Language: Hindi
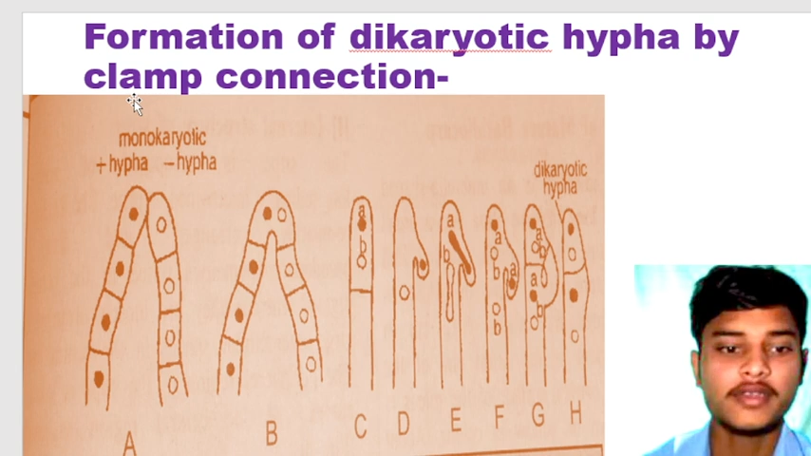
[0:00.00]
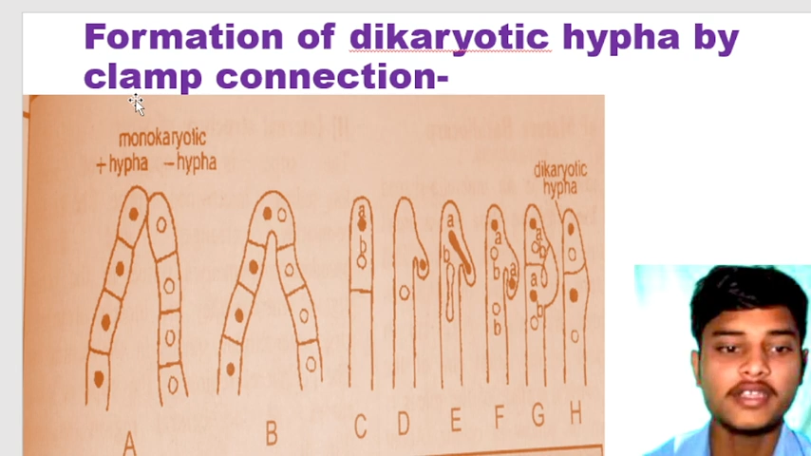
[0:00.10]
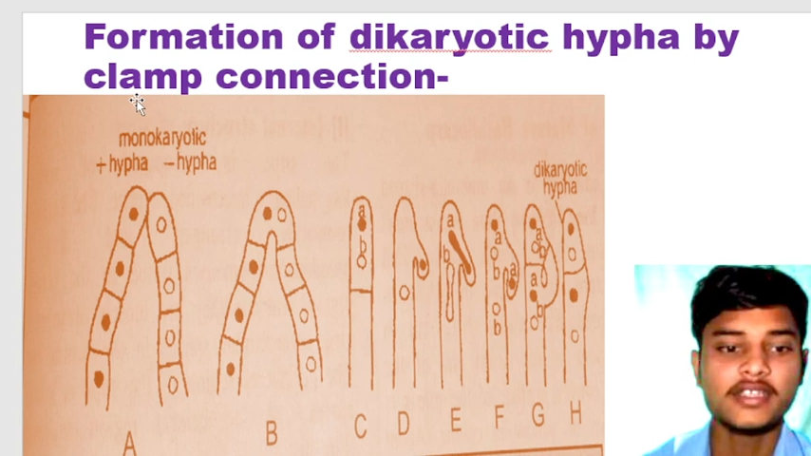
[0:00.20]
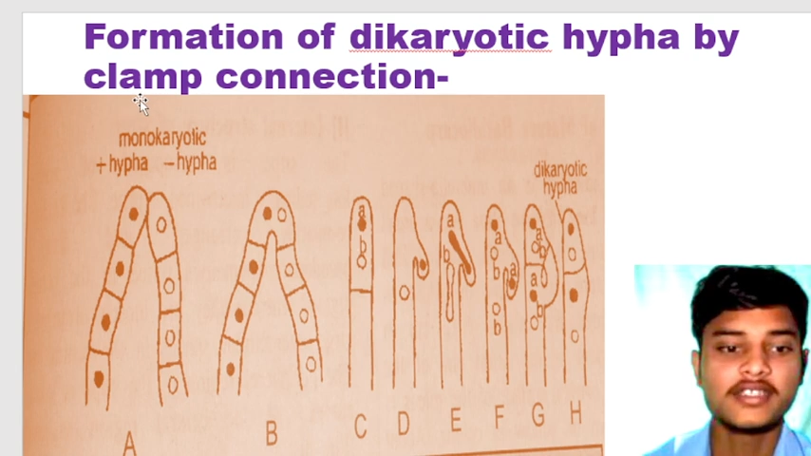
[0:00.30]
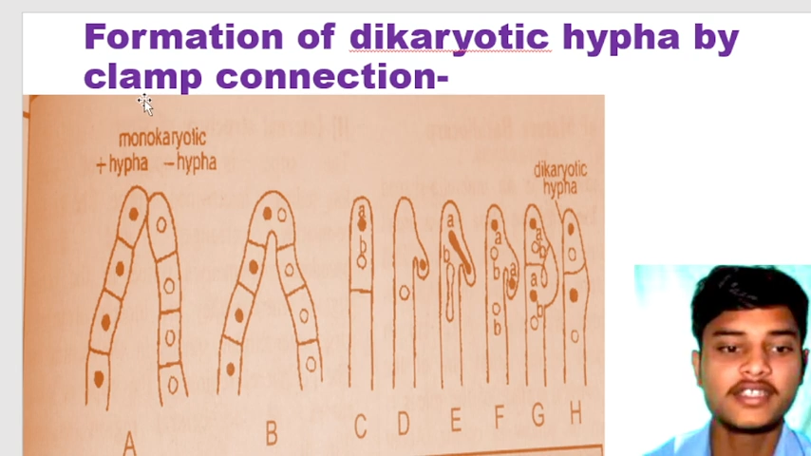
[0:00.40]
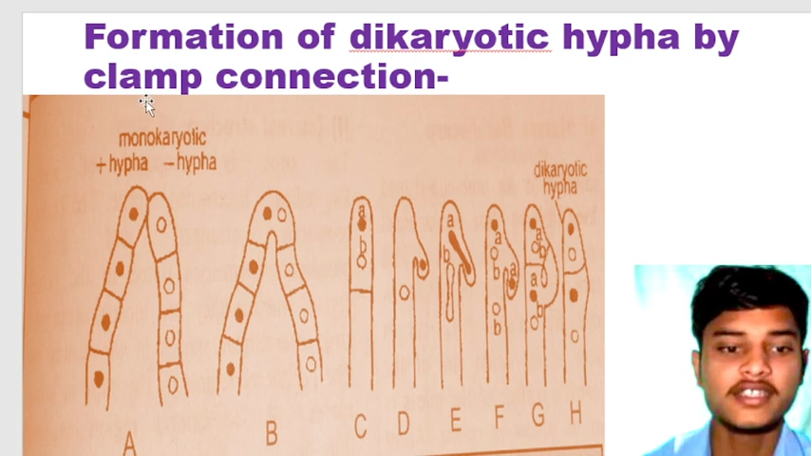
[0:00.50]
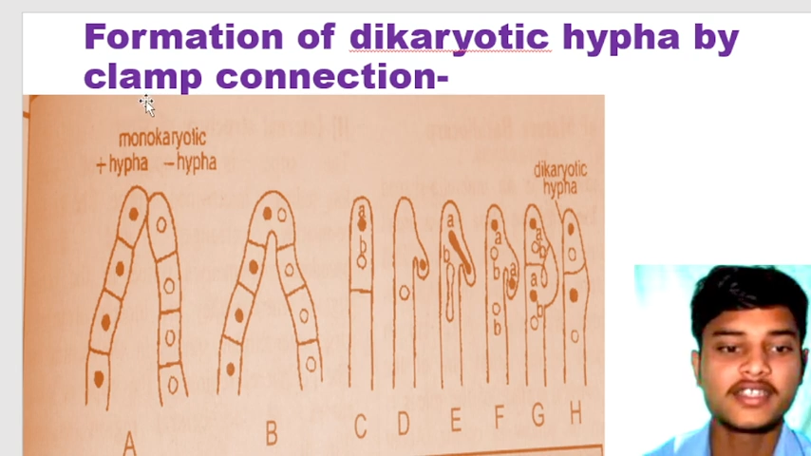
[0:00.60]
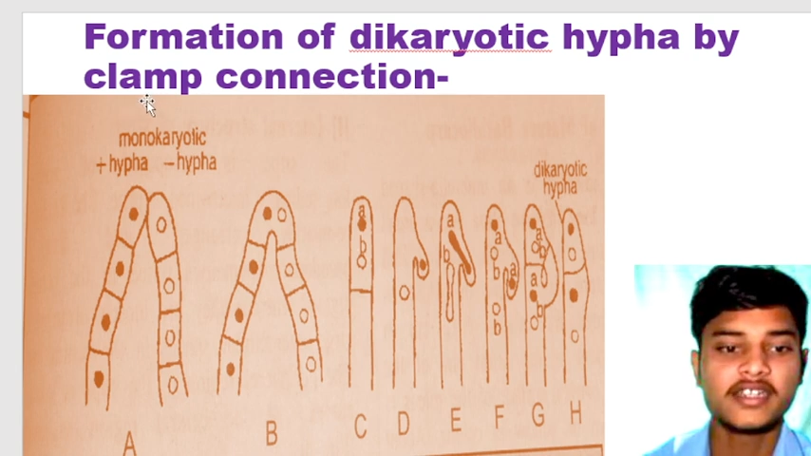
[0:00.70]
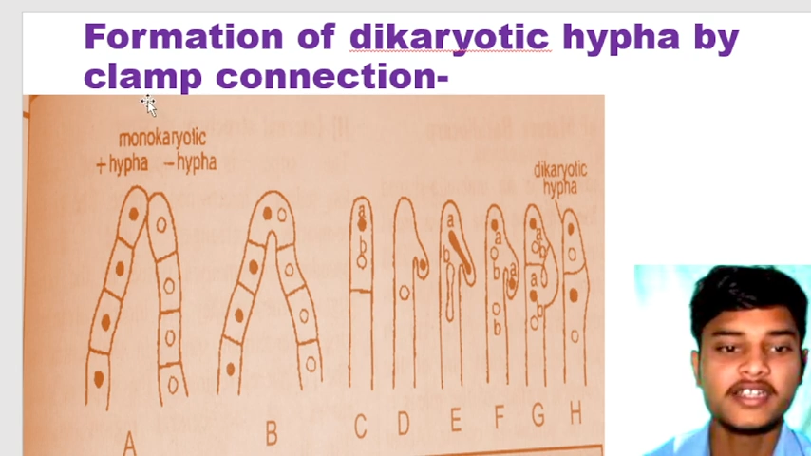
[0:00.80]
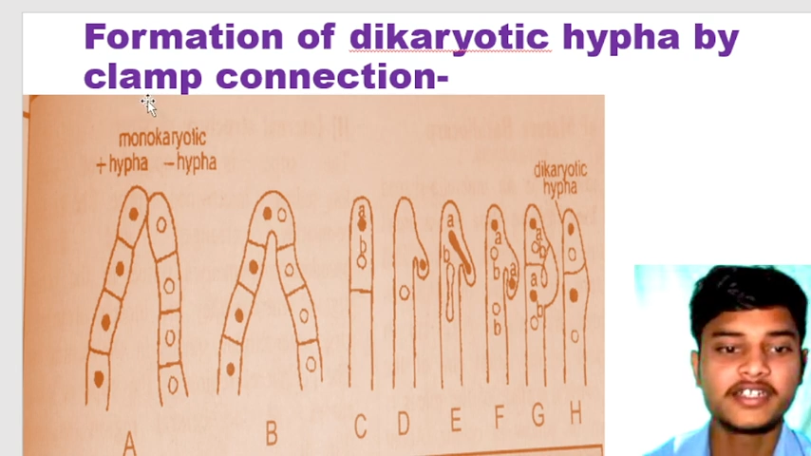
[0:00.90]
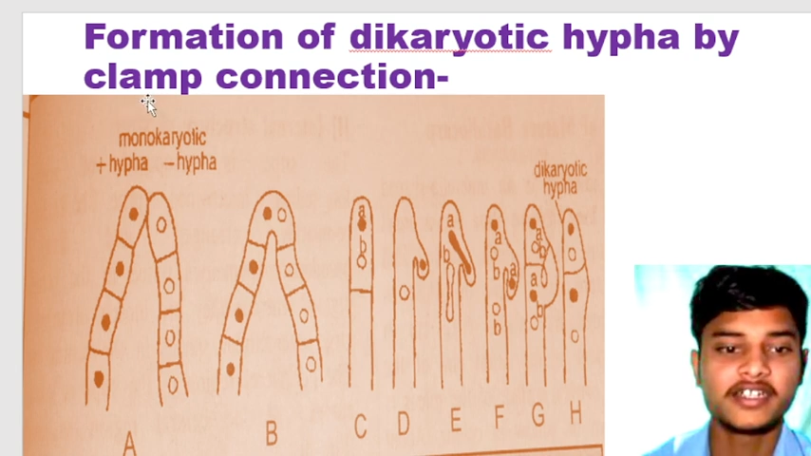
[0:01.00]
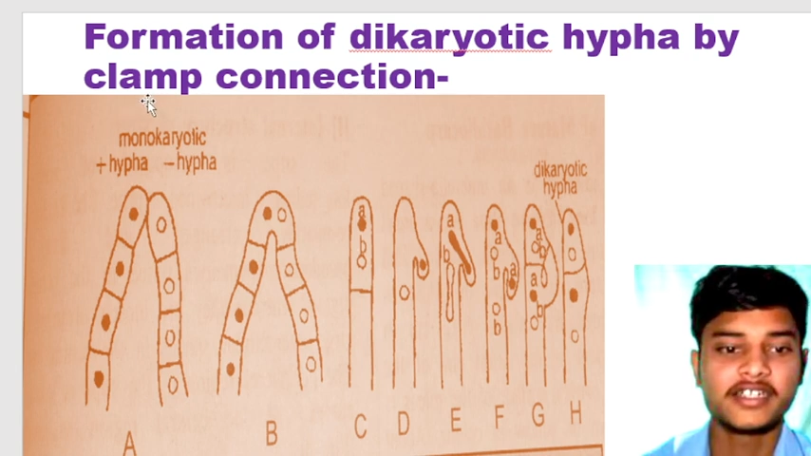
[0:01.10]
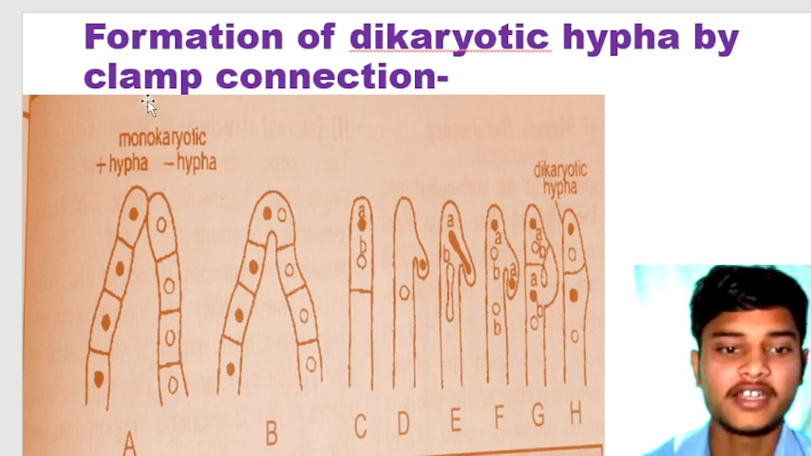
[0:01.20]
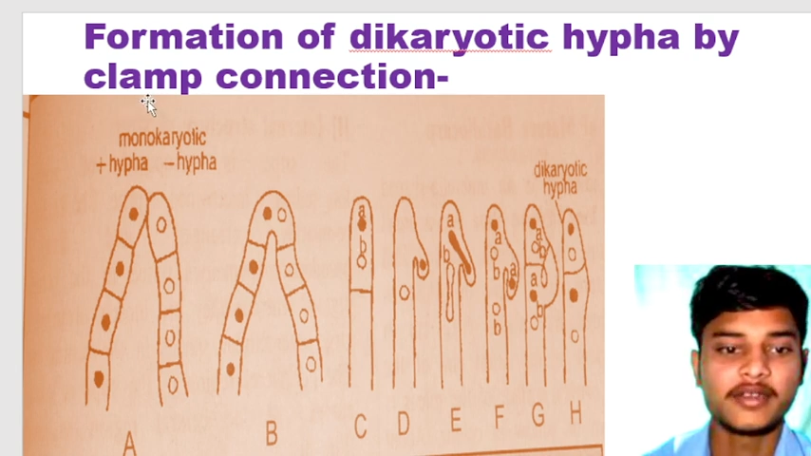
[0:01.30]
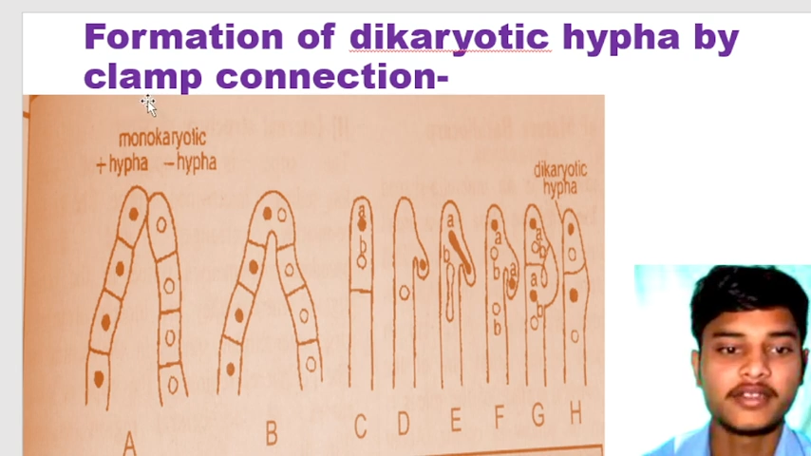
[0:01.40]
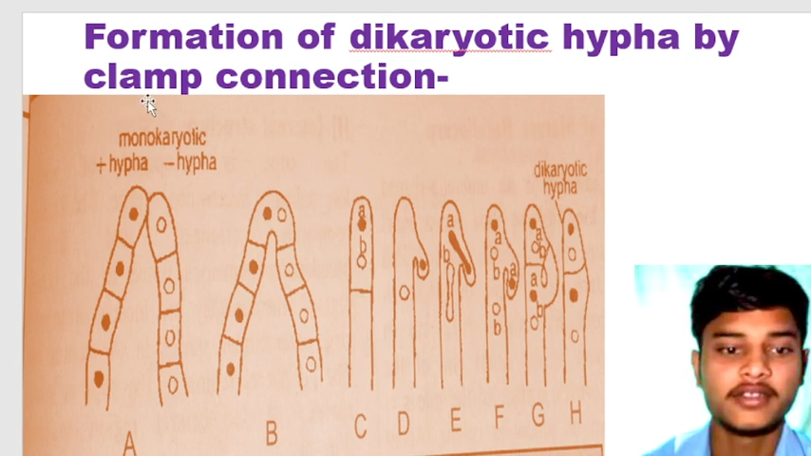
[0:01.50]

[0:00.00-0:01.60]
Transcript: भी इसी से रिलेटेड है